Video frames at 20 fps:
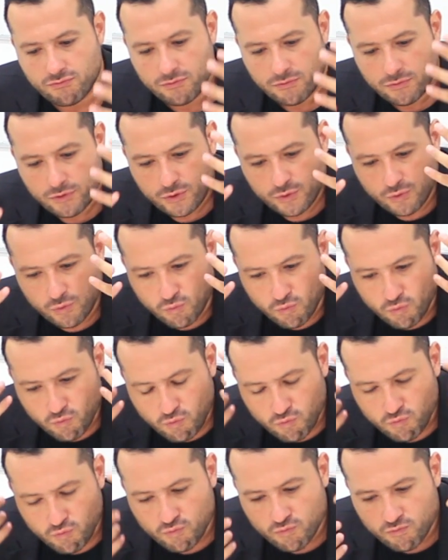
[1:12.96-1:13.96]

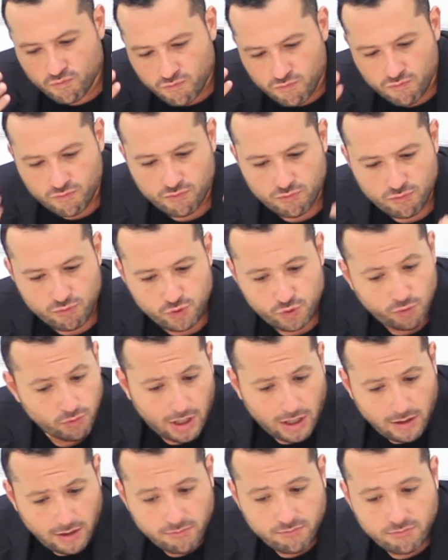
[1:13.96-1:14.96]
sont, sont
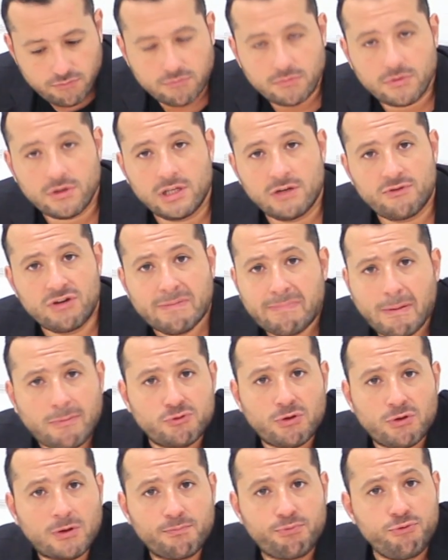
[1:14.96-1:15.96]
là. Et vous n'avez pas
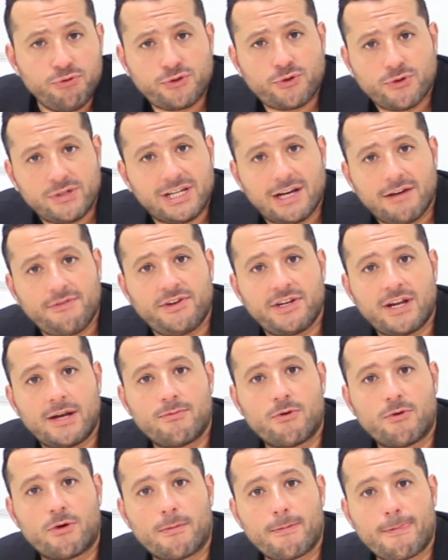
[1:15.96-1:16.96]
besoin de plus que ça
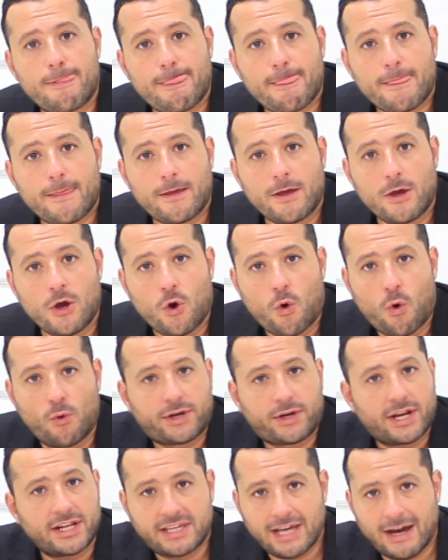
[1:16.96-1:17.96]
finalement.
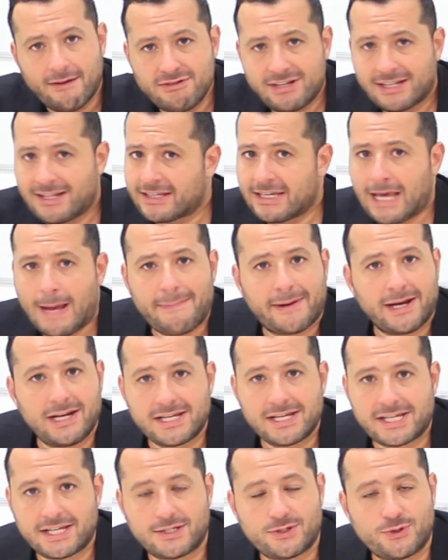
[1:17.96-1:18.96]
Auquel cas, vous attaquez après
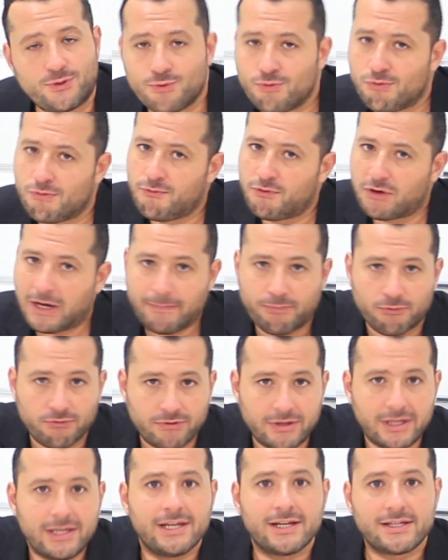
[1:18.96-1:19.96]
les questions, vous
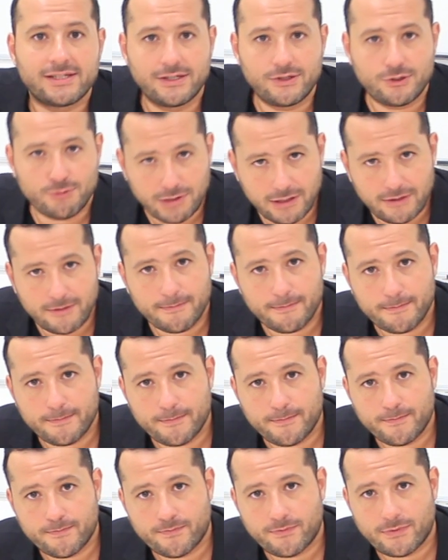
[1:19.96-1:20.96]
répondez, et ainsi de suite.
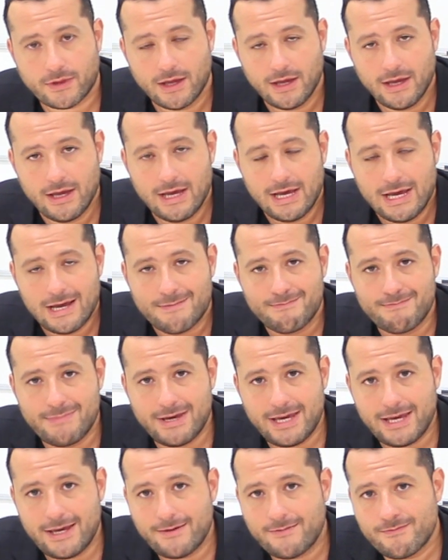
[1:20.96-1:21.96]

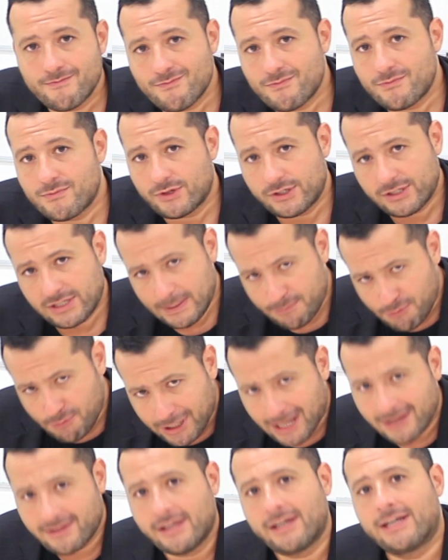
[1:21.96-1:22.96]
Mais ce qui peut
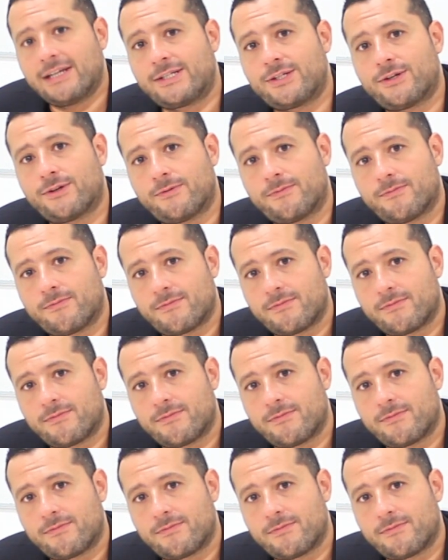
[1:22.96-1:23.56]
être intéressant,